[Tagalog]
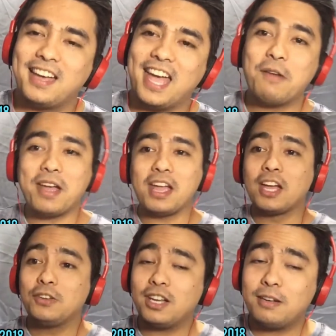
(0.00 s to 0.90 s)
Anyway,
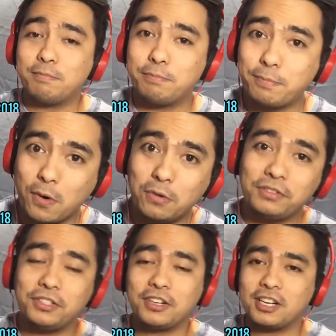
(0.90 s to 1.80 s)
you can
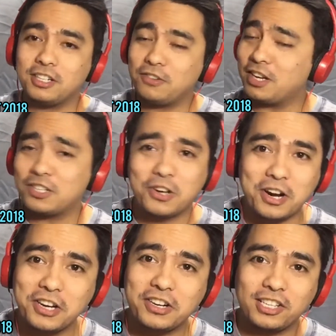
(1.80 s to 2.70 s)
post, you can, you can
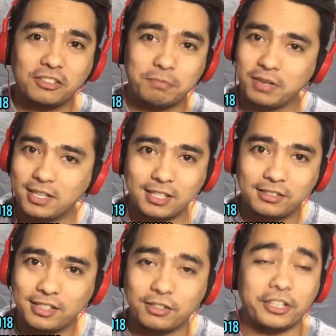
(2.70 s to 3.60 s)
share your
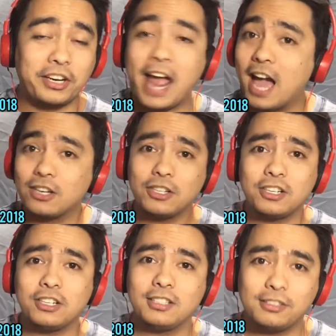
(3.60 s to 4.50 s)
experiences or
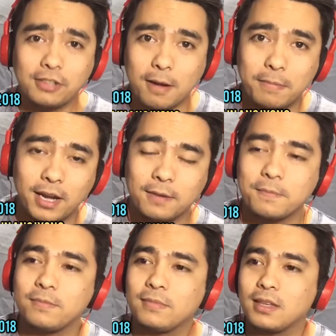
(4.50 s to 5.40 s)
reaction on this topic.
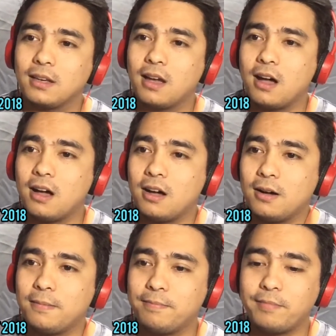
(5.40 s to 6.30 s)

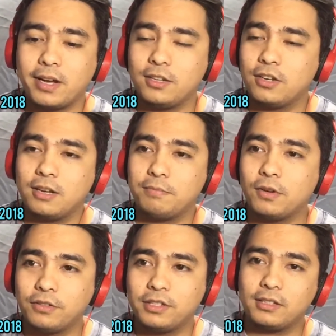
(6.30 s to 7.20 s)
Um, you can
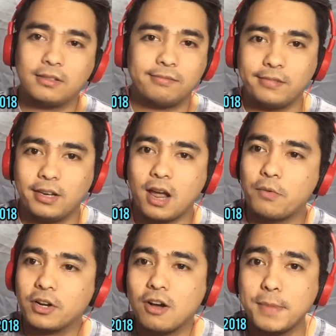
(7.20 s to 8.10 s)
post it in
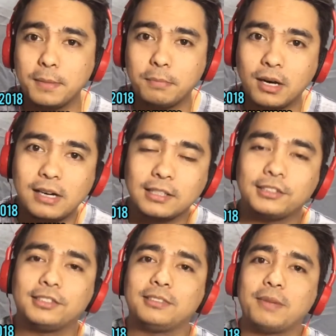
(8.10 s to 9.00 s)
our comment
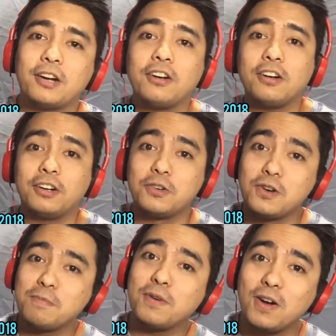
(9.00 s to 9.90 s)
box. Pero
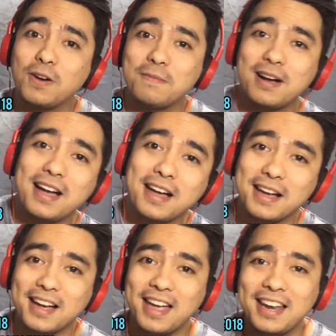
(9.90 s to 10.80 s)
rule po
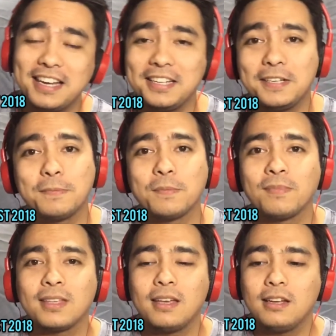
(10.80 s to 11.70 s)
mga ka-LNE,
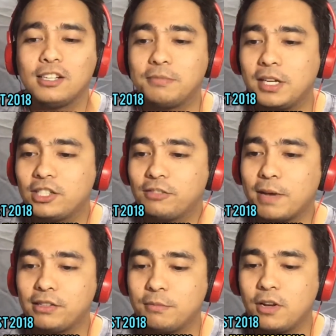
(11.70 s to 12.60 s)
as much as
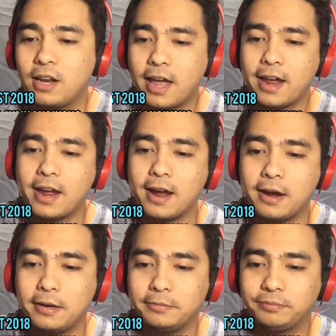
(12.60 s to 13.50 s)
possible ay uh,